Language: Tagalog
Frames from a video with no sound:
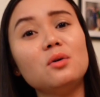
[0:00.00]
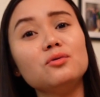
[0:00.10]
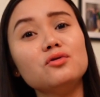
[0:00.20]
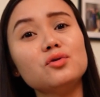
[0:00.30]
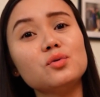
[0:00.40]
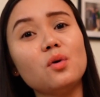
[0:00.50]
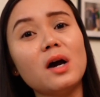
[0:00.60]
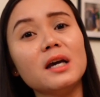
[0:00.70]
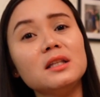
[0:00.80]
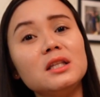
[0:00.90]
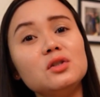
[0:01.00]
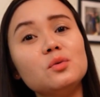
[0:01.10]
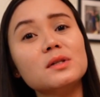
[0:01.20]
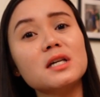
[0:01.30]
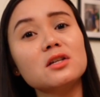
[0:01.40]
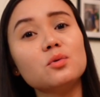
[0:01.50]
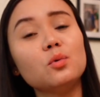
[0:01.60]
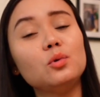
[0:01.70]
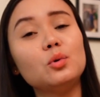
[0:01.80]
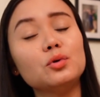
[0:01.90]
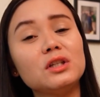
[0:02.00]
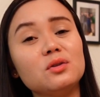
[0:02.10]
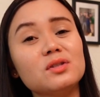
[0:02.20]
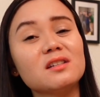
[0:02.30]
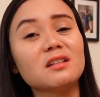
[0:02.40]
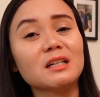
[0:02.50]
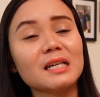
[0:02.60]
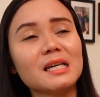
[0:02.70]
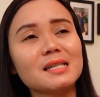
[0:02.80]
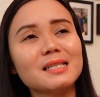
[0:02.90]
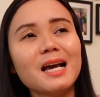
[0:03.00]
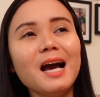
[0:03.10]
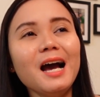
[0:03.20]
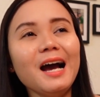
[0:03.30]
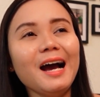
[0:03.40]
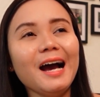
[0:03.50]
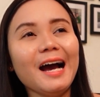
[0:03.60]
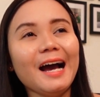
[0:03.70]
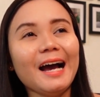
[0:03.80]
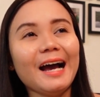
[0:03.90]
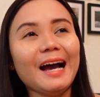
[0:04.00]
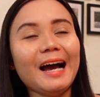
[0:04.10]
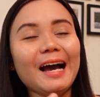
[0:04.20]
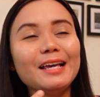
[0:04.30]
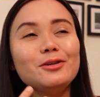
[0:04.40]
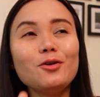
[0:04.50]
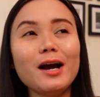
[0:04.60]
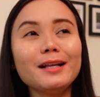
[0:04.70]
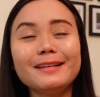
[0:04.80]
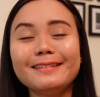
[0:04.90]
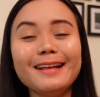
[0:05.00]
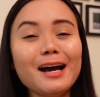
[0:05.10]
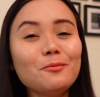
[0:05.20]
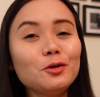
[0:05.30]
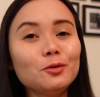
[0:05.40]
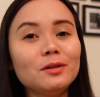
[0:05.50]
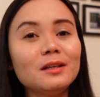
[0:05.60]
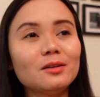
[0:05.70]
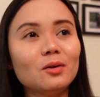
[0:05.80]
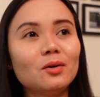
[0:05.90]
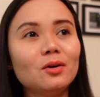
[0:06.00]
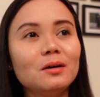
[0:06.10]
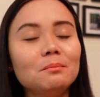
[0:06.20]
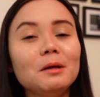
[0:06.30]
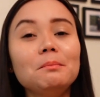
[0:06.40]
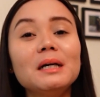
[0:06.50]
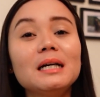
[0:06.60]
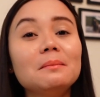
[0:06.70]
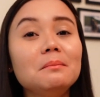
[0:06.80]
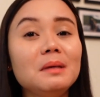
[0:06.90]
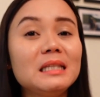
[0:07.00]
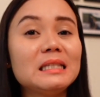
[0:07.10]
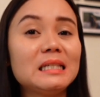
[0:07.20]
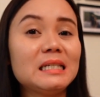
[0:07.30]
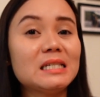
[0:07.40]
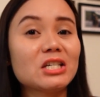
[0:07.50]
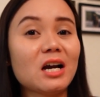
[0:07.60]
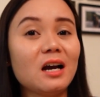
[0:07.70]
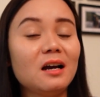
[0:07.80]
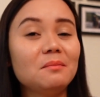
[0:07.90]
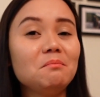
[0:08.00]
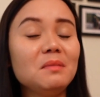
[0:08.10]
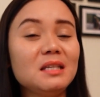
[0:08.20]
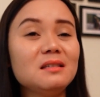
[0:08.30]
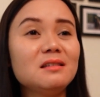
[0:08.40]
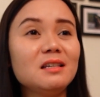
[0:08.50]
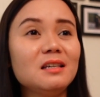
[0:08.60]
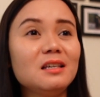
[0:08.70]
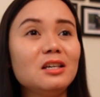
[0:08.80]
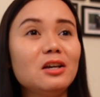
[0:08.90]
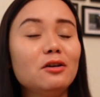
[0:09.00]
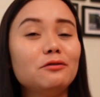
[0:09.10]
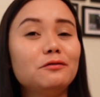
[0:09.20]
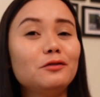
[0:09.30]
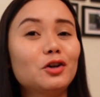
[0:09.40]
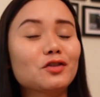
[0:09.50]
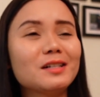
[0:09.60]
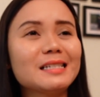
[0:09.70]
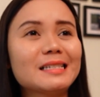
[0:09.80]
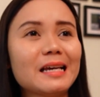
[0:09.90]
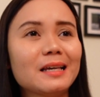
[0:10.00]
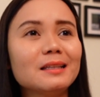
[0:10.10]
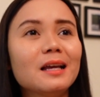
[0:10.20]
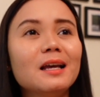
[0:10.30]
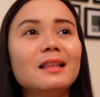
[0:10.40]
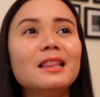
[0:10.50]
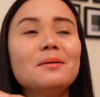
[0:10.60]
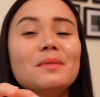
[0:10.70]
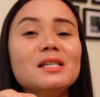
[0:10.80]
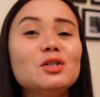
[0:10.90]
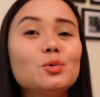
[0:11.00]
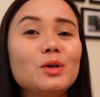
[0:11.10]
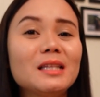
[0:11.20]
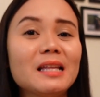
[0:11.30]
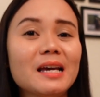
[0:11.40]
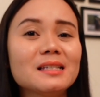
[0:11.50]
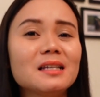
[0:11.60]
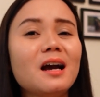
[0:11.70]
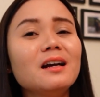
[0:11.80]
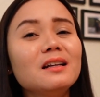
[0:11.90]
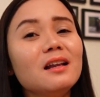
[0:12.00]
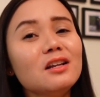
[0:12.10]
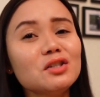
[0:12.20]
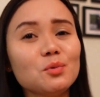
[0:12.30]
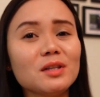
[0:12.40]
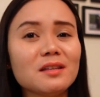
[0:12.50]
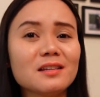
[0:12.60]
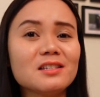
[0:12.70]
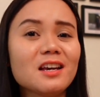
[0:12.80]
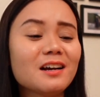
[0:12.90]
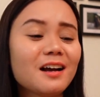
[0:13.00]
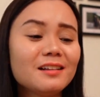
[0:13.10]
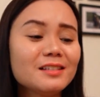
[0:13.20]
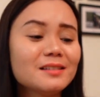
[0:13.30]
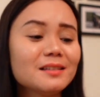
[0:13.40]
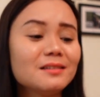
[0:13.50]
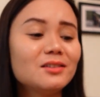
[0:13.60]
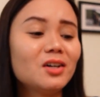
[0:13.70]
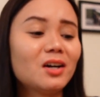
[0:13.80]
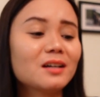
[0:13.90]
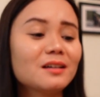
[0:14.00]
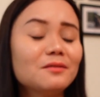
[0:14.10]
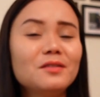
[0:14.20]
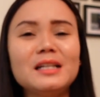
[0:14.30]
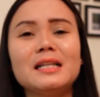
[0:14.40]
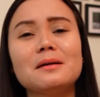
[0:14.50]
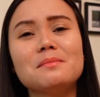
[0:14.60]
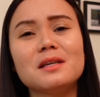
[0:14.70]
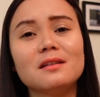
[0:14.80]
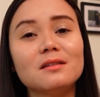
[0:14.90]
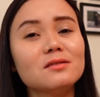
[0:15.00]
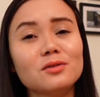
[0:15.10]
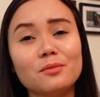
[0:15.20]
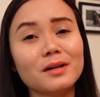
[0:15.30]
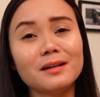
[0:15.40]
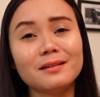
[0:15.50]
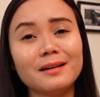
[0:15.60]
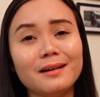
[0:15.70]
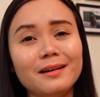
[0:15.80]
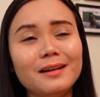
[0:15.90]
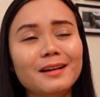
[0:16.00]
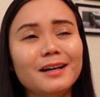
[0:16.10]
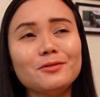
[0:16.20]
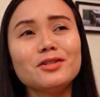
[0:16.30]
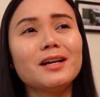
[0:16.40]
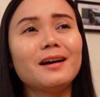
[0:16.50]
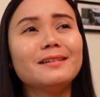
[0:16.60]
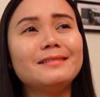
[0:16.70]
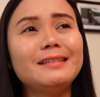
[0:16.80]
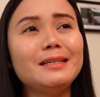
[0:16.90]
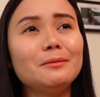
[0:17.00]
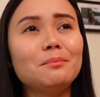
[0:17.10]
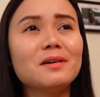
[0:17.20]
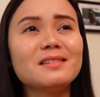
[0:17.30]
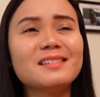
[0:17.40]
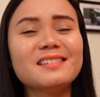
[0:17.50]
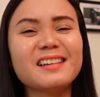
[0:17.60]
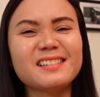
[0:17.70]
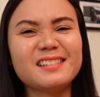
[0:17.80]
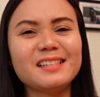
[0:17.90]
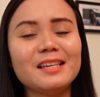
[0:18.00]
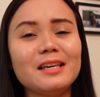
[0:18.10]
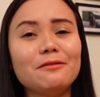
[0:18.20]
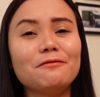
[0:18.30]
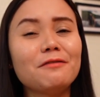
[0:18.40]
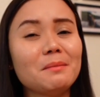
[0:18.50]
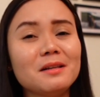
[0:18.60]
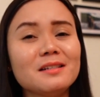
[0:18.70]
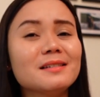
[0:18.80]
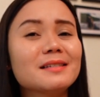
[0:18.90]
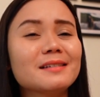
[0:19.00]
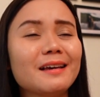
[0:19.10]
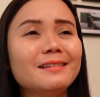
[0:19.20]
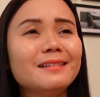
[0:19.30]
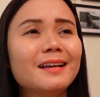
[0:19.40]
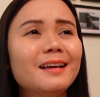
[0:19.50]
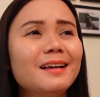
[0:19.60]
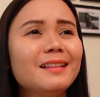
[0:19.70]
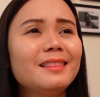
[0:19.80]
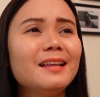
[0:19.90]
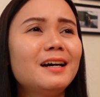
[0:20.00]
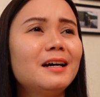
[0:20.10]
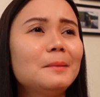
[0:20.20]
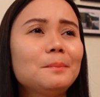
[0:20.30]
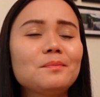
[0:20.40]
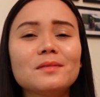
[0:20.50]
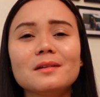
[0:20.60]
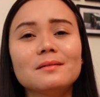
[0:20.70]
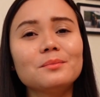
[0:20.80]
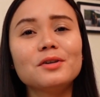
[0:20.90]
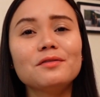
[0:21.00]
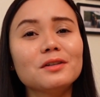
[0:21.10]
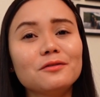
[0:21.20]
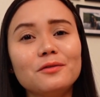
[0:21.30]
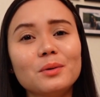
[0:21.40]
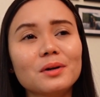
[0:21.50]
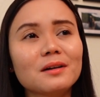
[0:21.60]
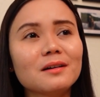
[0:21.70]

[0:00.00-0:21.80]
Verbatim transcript: ako nasusuka, hindi sumasakit yung ulo ko dito sa Darkest. Yung ah, naamoy ko dito, may pagka-minty siya. Minty floral scent na may sweetness. Ang ganda ng sweetness niya galing sa dark vanilla bean. Sobrang ganda. Ano siya? Deep, sexy, feminine scent na perfect for